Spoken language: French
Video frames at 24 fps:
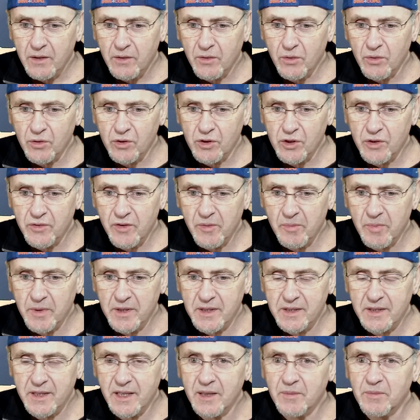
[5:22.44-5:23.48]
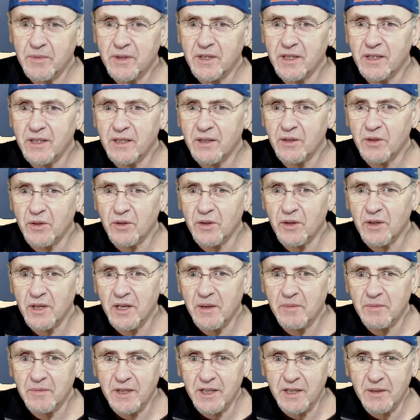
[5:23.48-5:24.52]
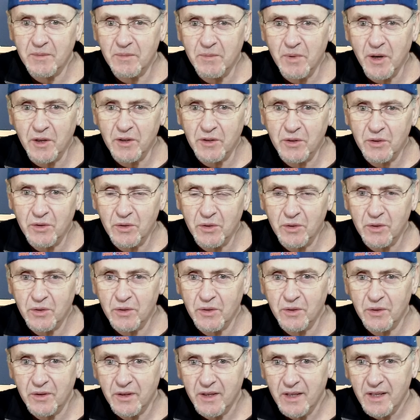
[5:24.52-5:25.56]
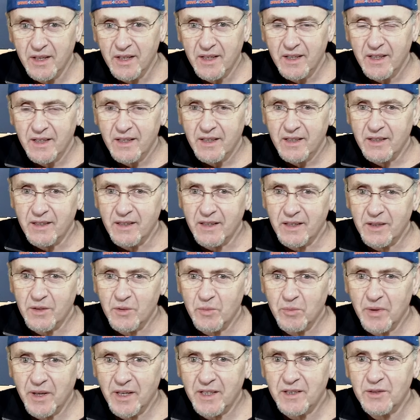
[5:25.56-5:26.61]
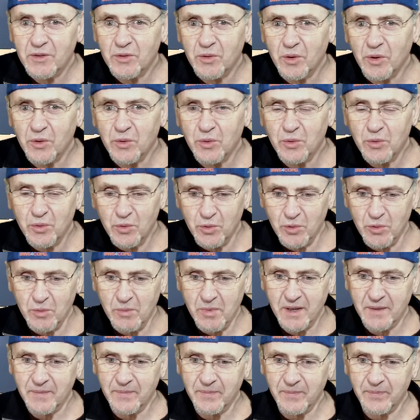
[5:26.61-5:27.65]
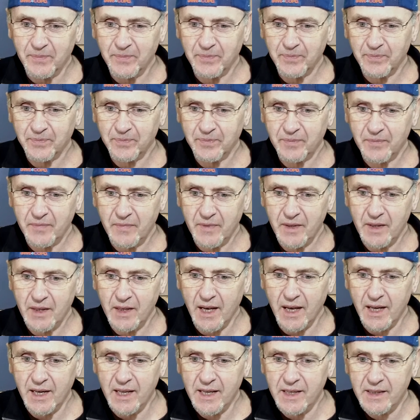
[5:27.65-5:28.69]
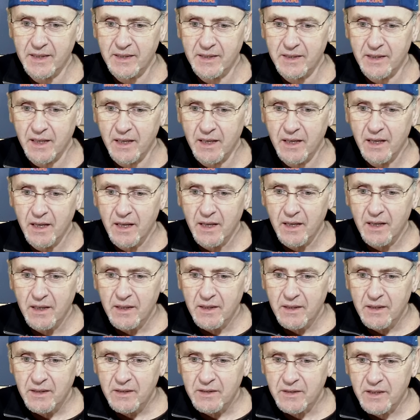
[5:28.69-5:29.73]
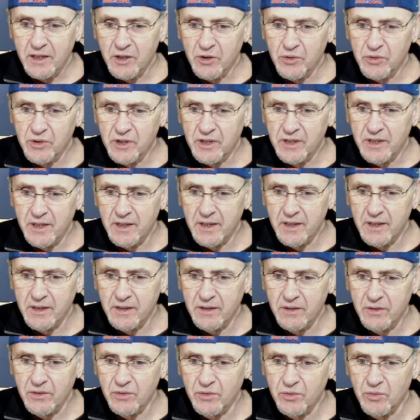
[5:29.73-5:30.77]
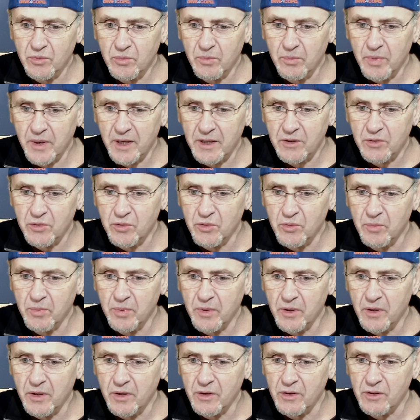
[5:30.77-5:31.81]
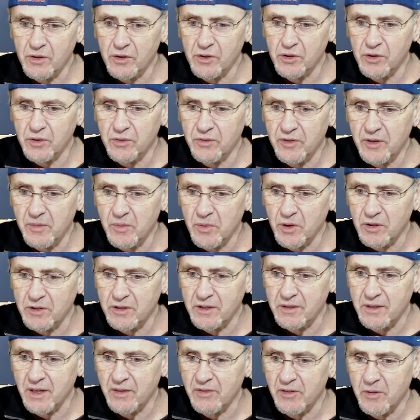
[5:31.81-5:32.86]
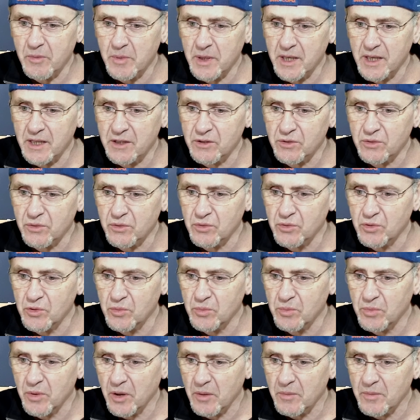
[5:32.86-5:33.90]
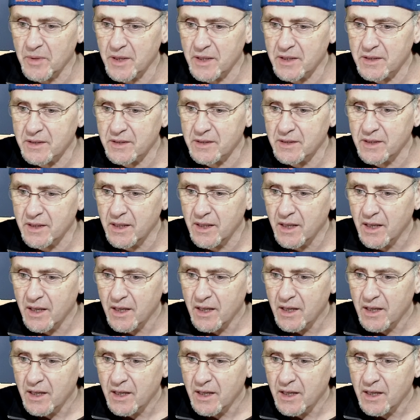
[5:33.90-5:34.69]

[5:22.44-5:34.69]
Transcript: Donc je vais passer les petites, euh, les petites bandes récupérées sur YouTube. Alex, salut JC, super support, je vais me lancer dans la fabrication du support. Merci